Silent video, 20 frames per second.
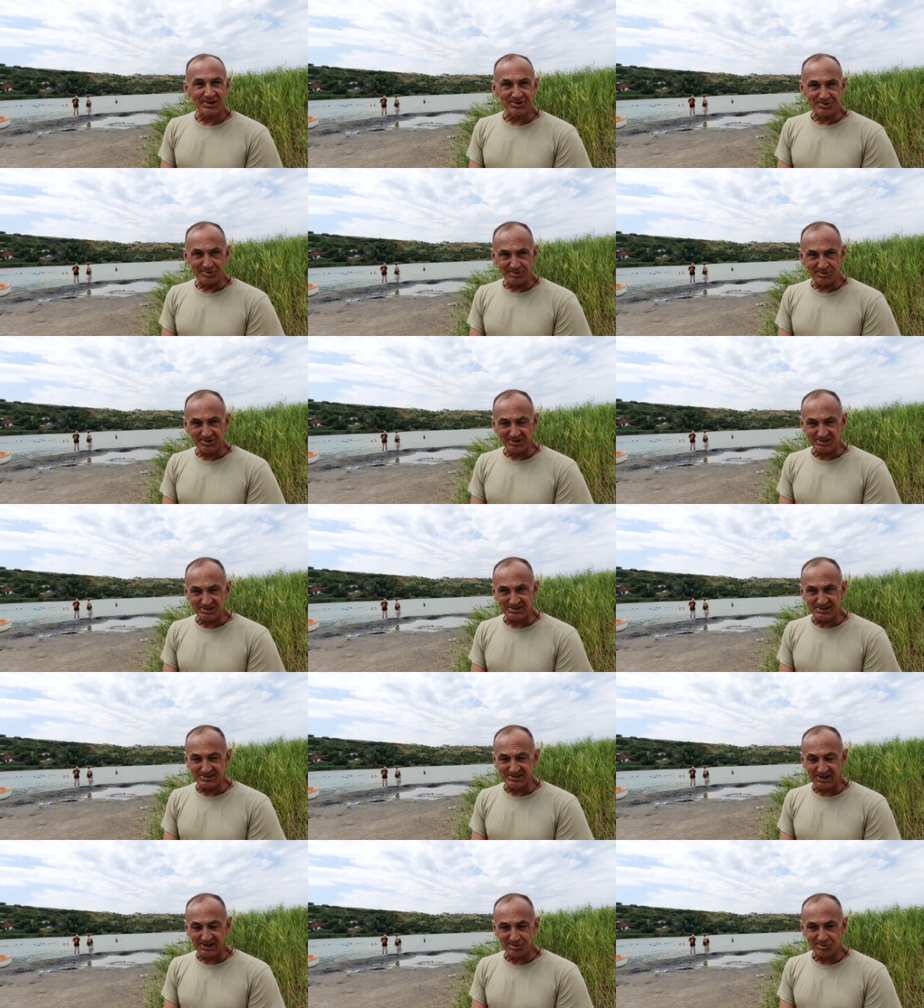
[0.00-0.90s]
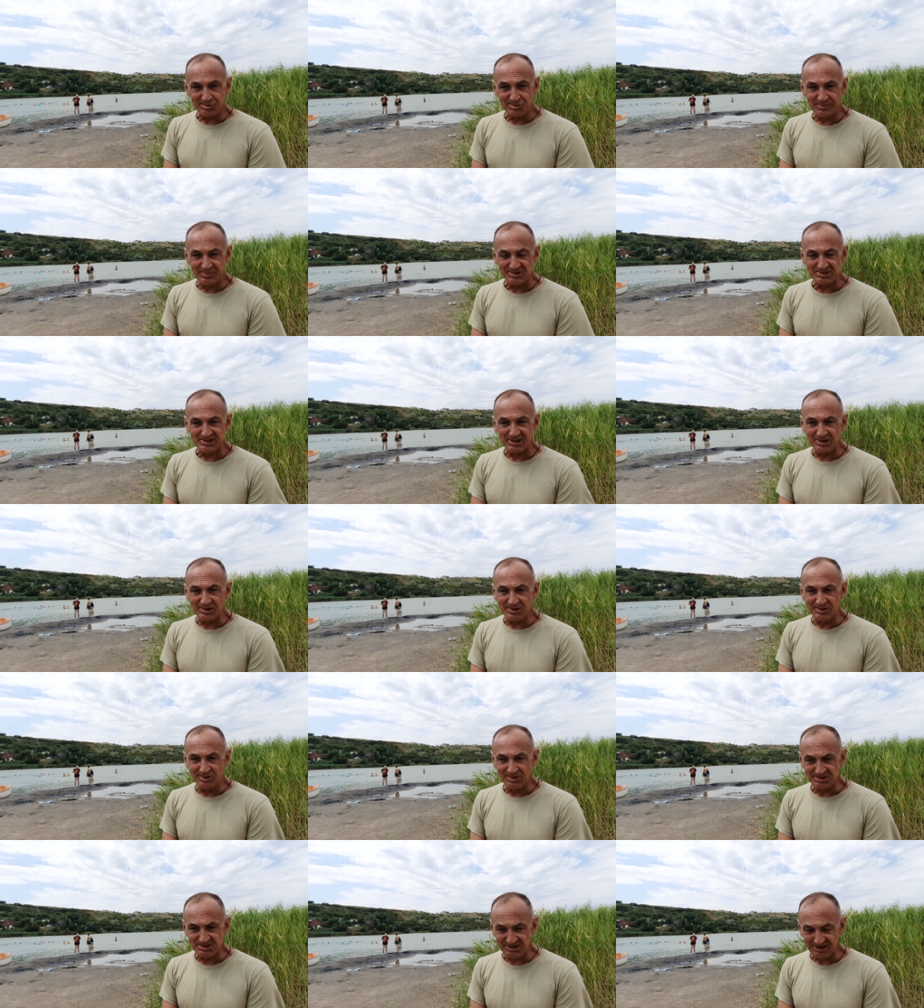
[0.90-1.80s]
те трудности, с которыми
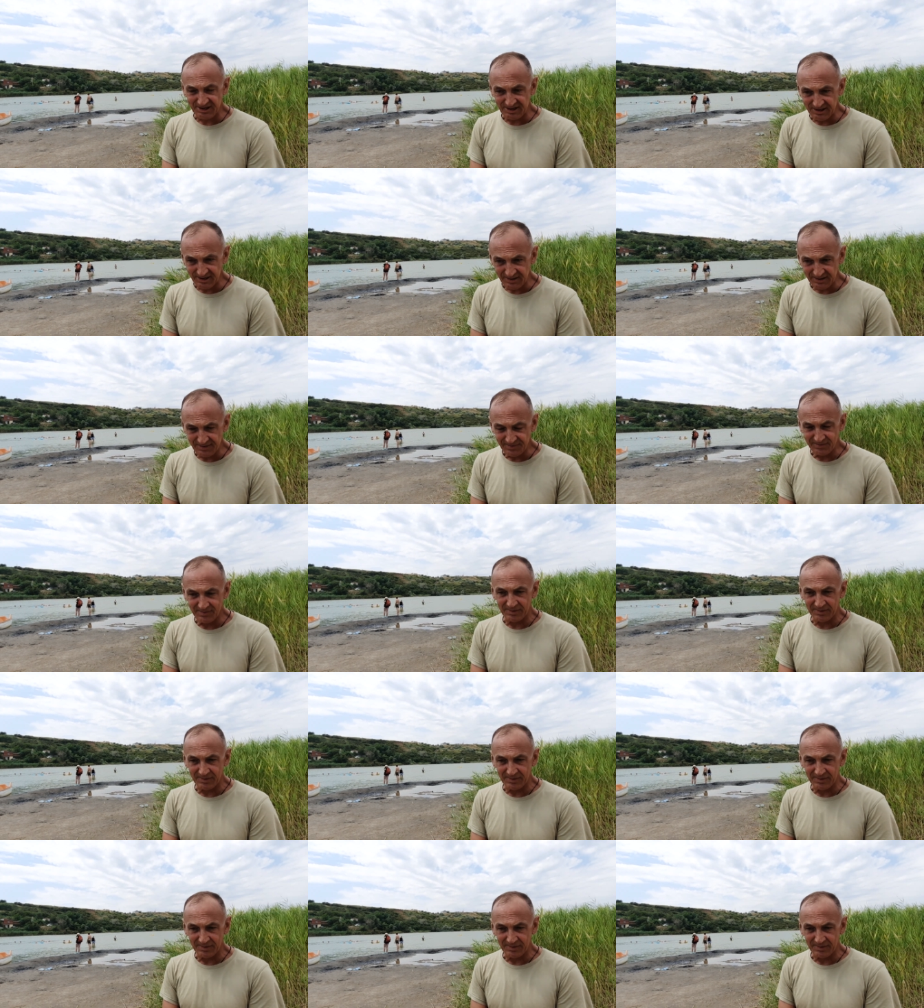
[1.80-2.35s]
столкнулся я.